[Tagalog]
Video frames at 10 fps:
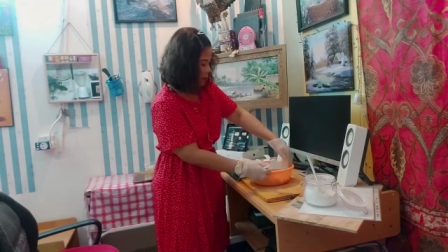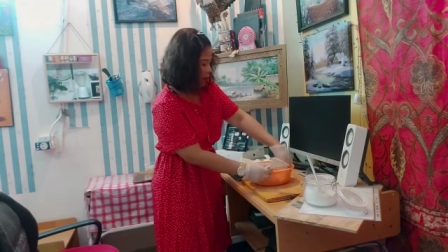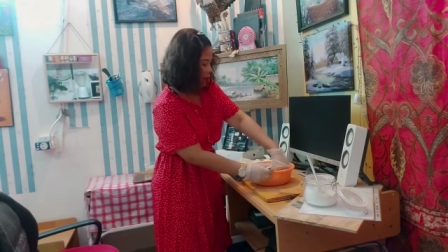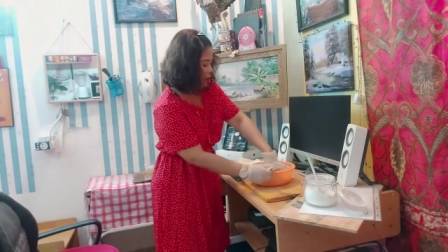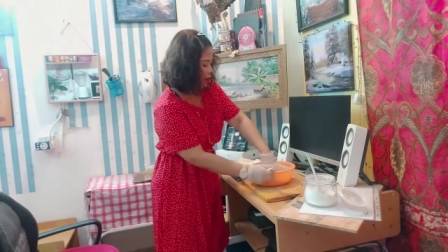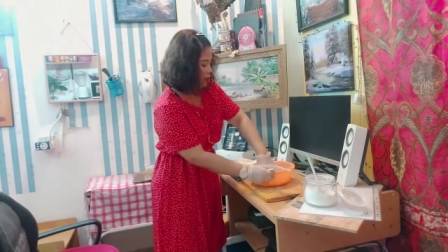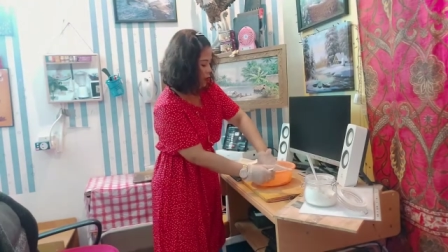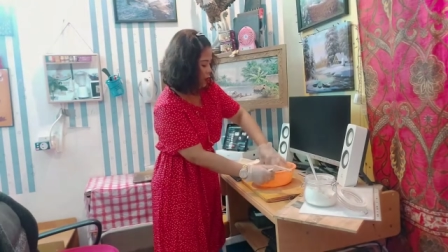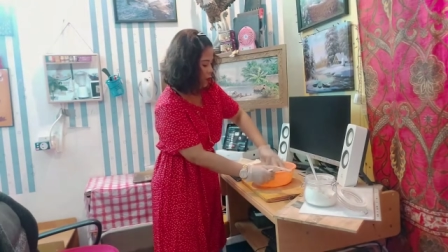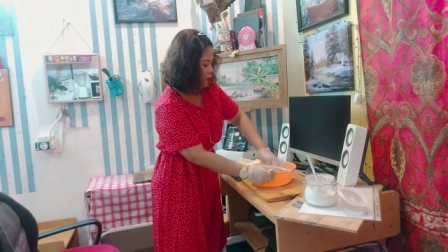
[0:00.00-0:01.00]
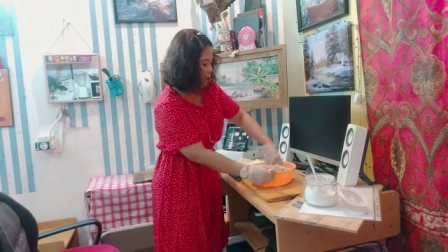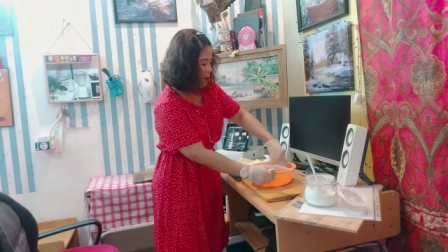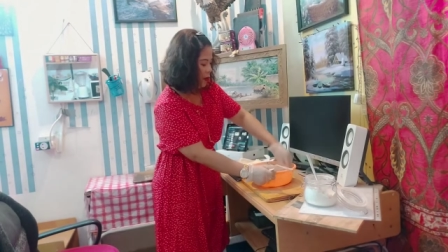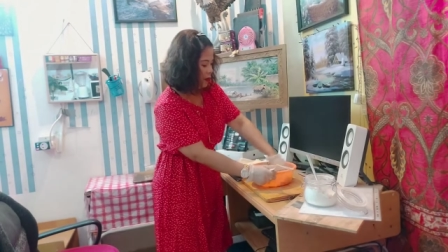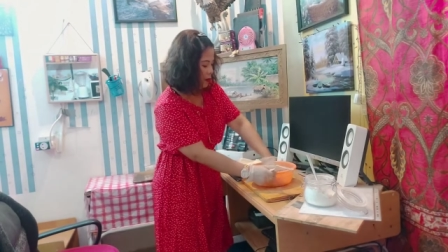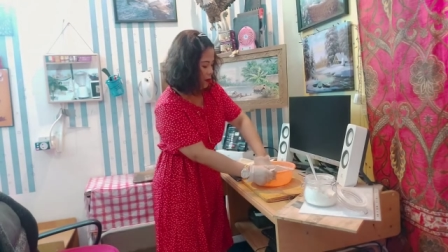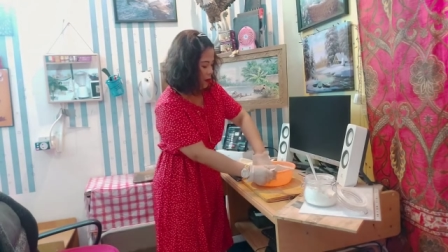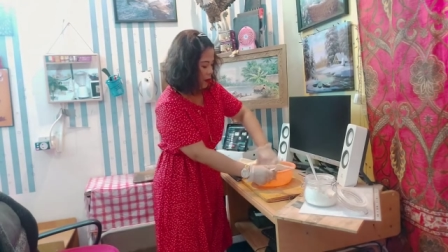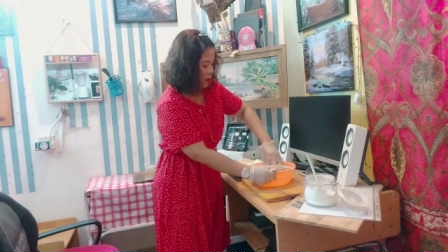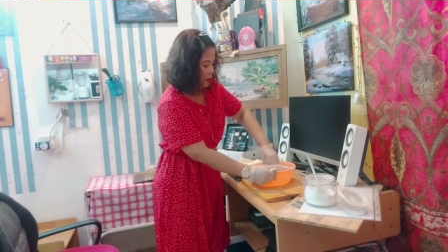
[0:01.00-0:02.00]
Maganda na siya super.
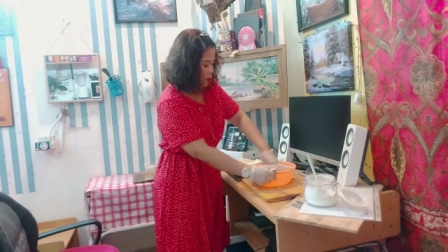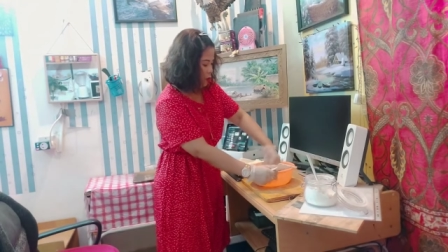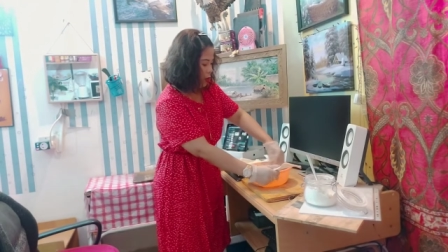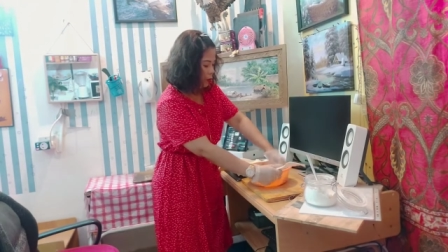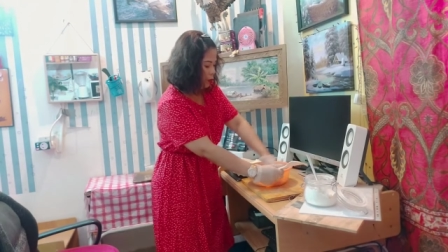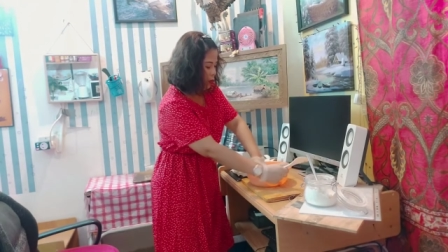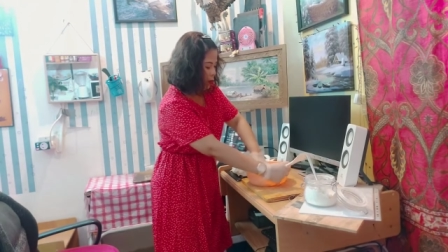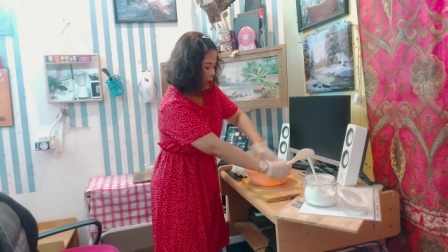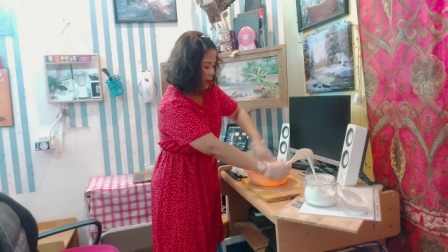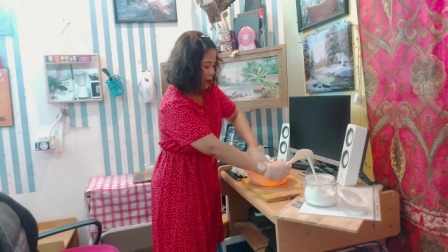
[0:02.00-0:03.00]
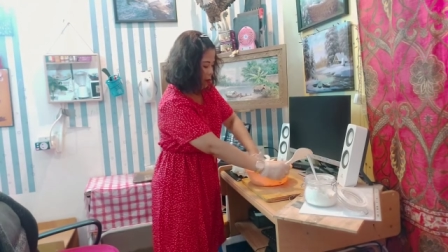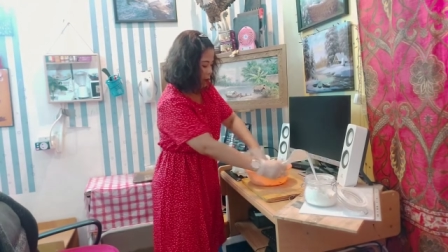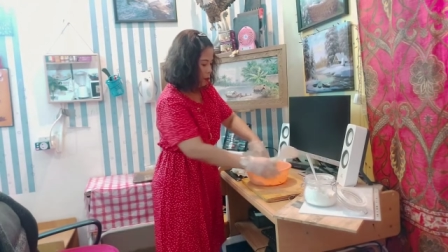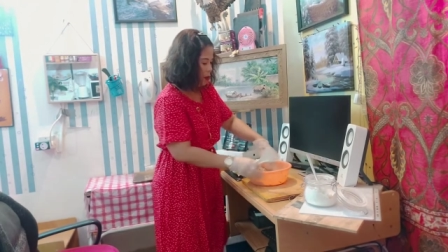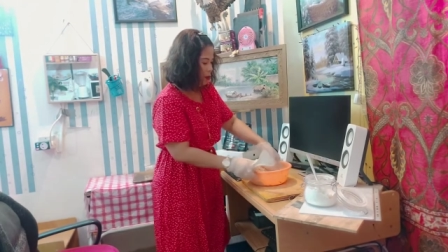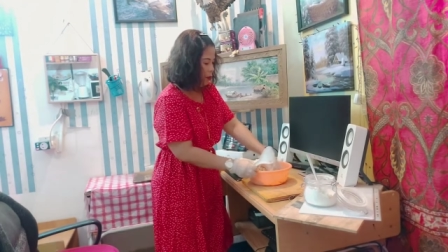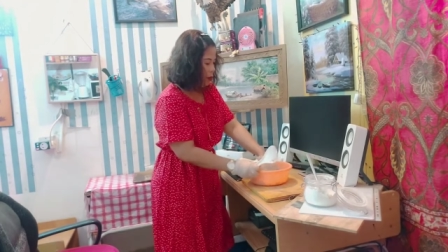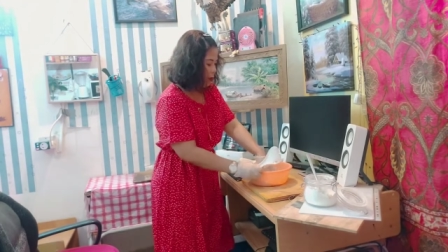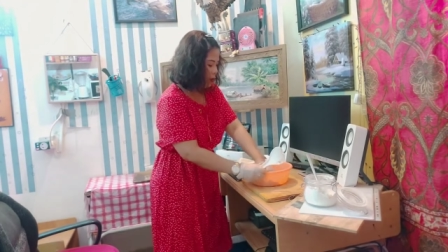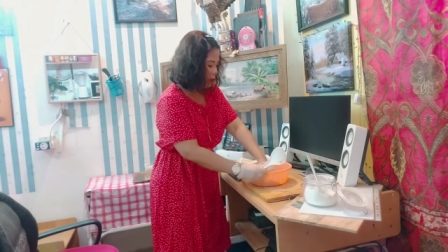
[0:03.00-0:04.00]
So, ang tuna guys, pwede
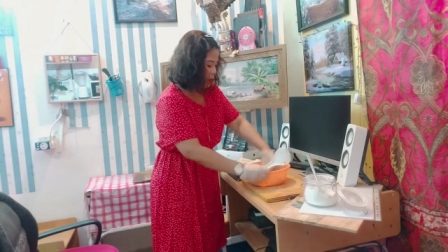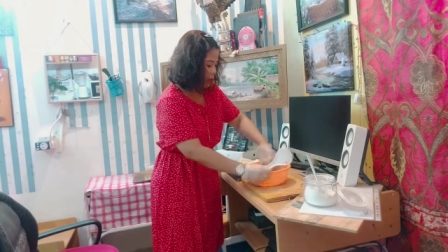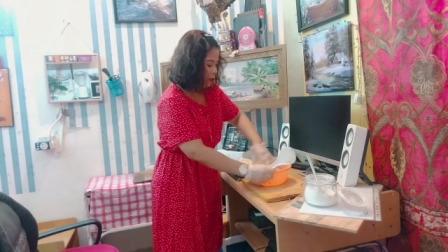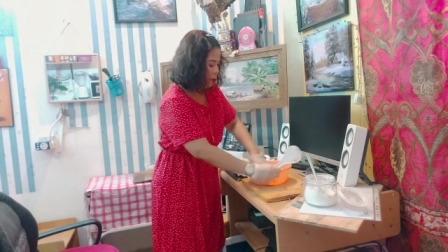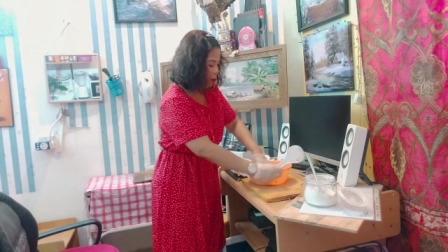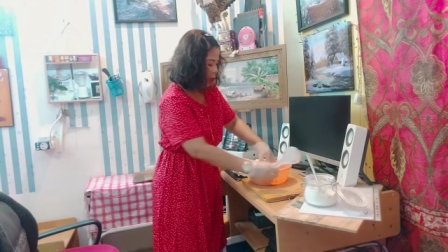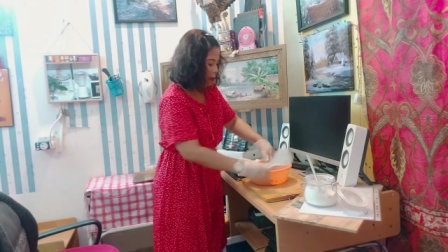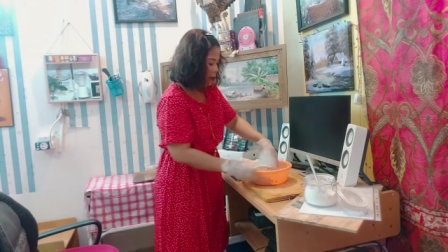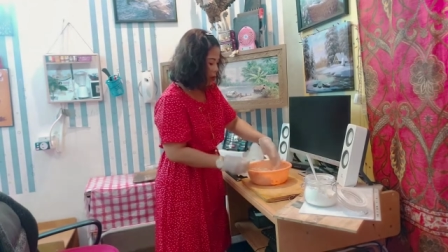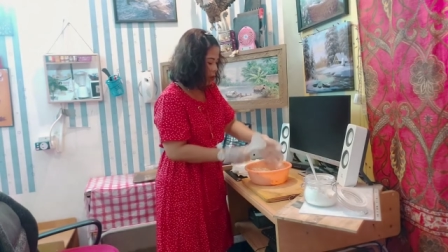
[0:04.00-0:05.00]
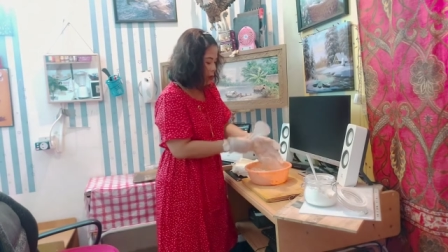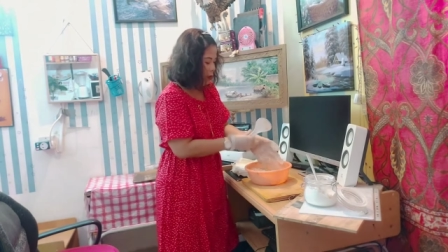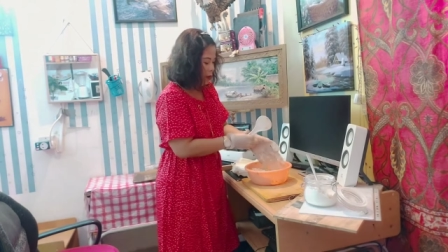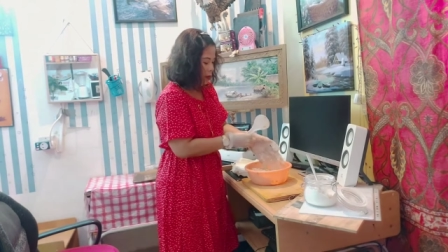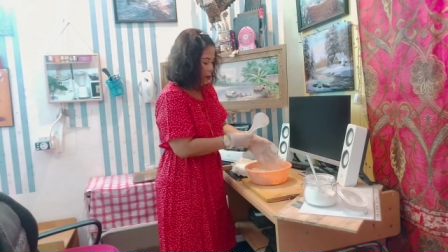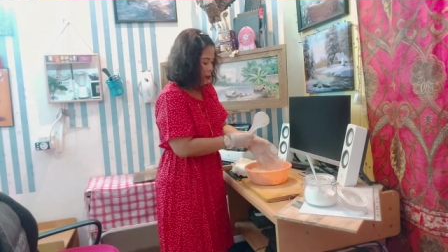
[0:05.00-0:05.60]
nyo gawin siyang ano, pwede naman siya,